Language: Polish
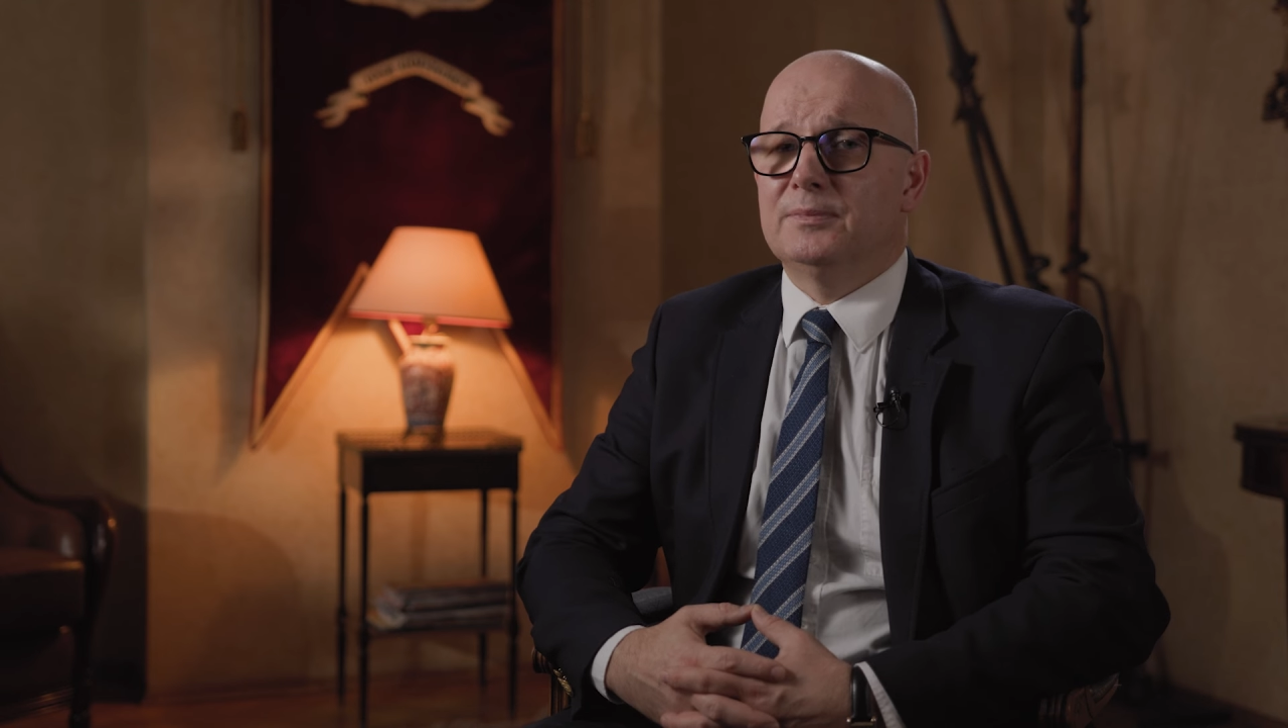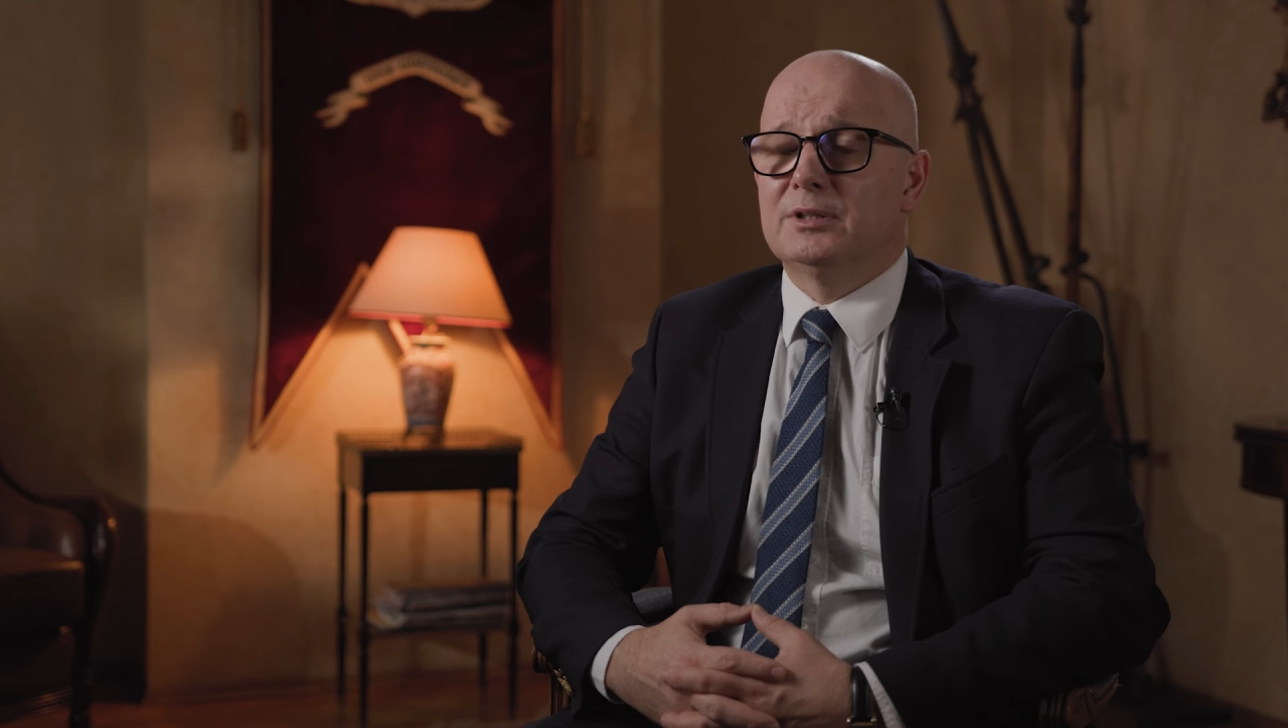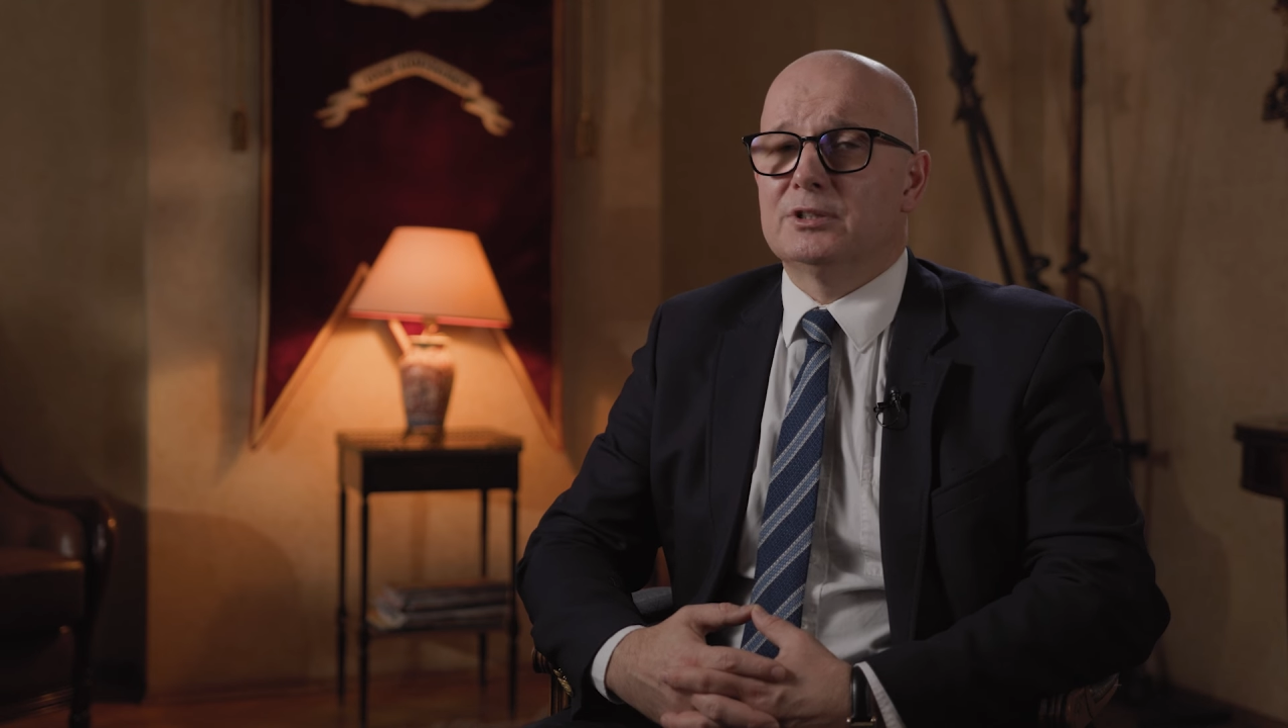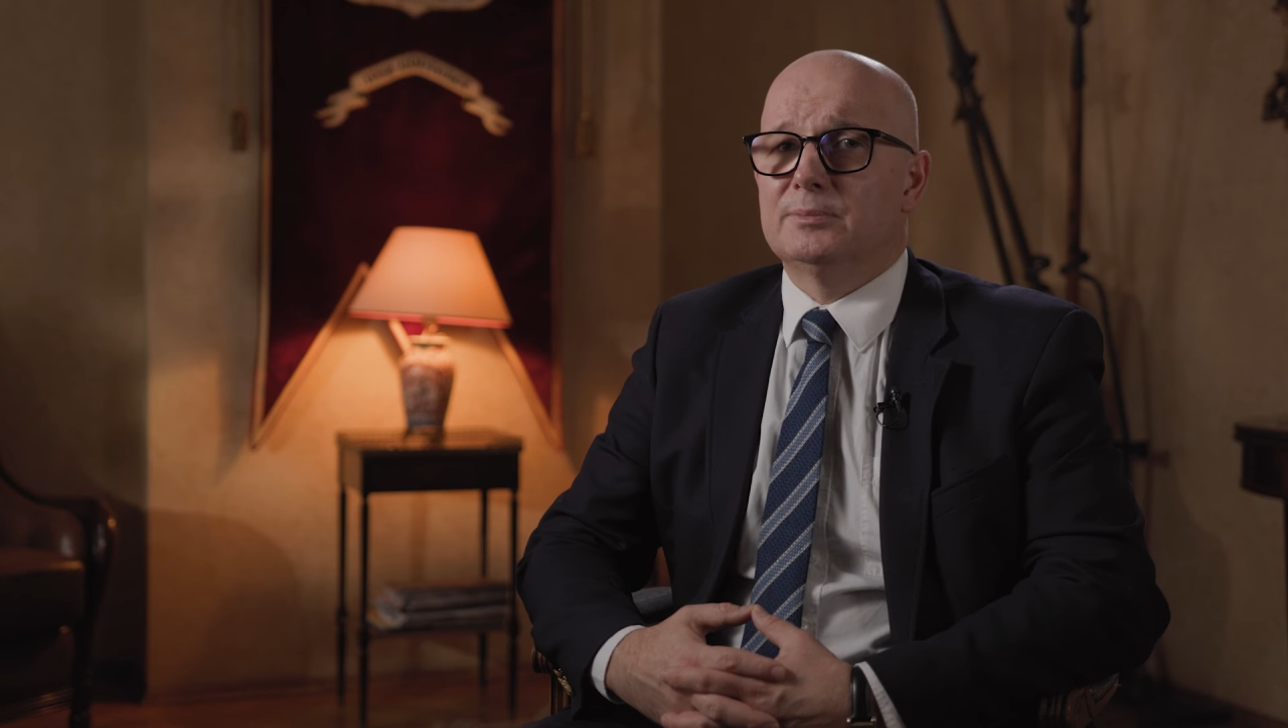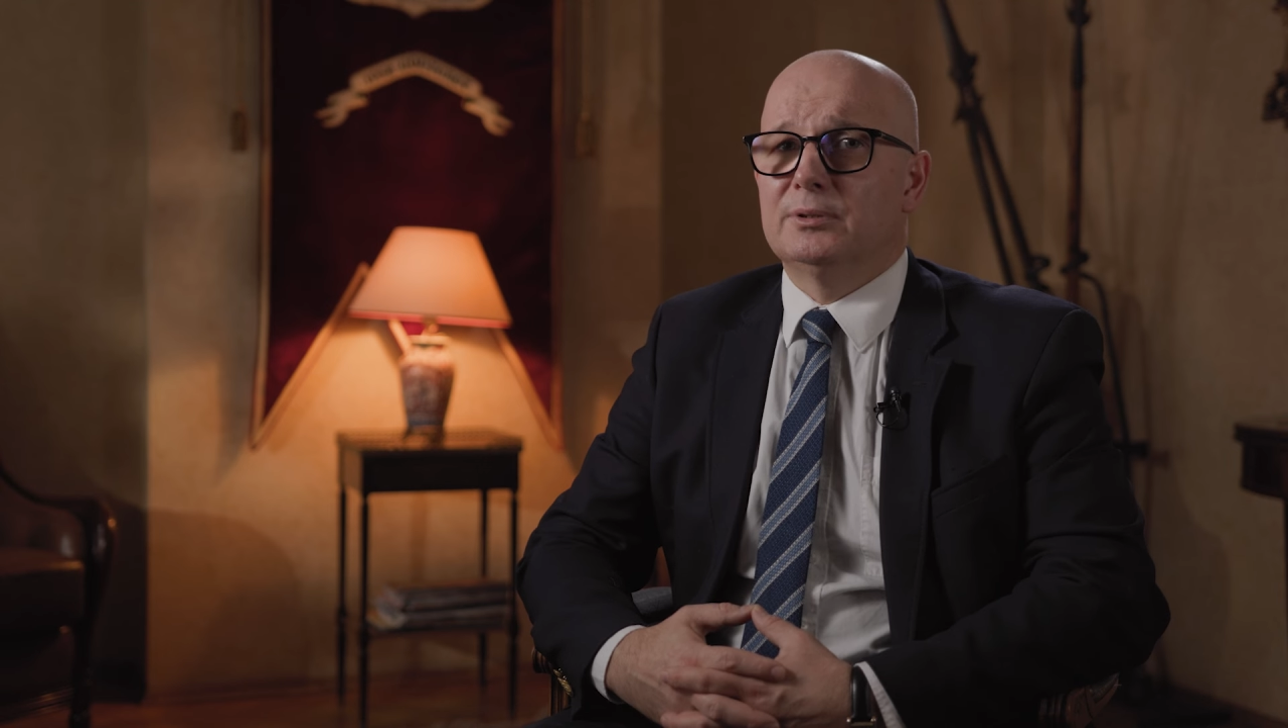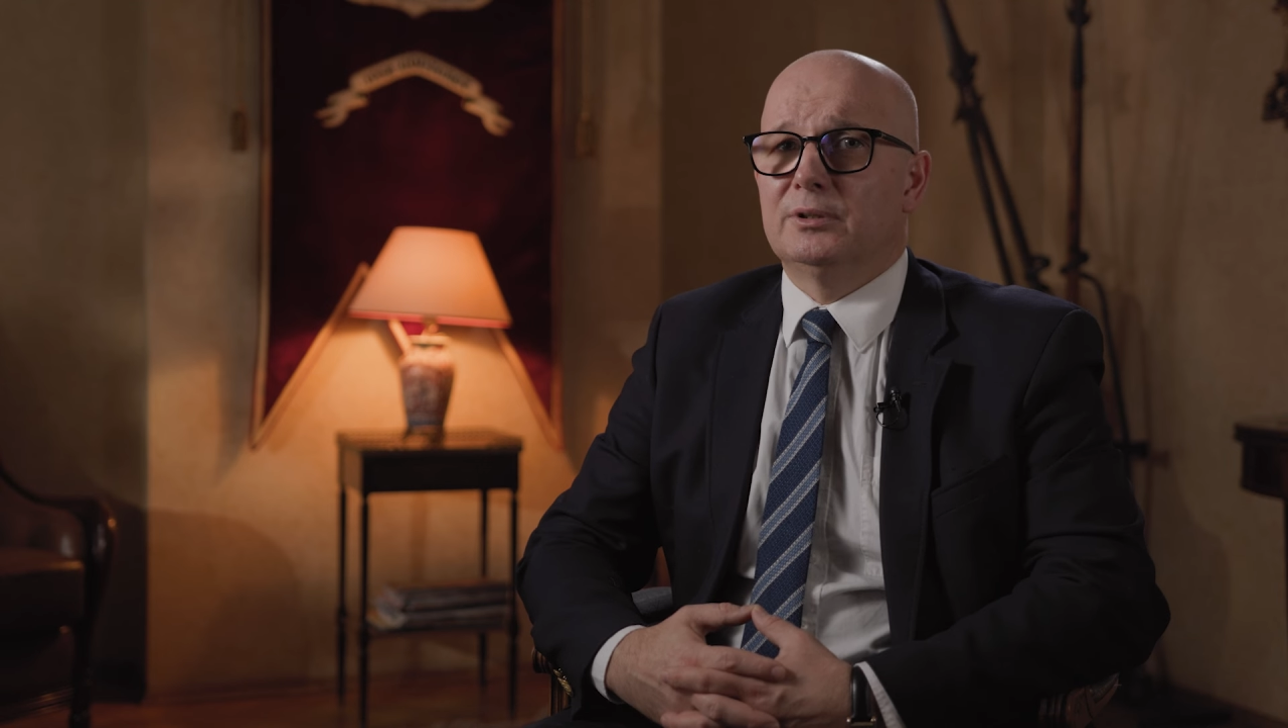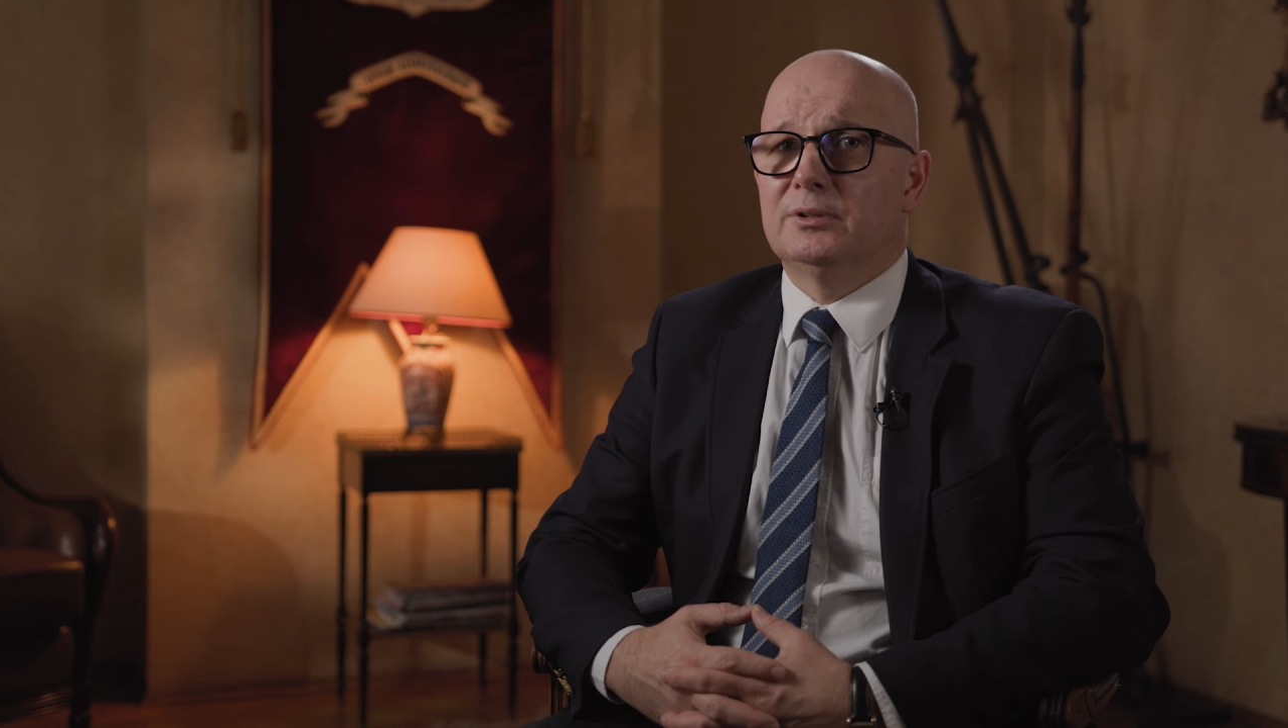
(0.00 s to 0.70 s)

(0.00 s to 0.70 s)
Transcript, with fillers: żeby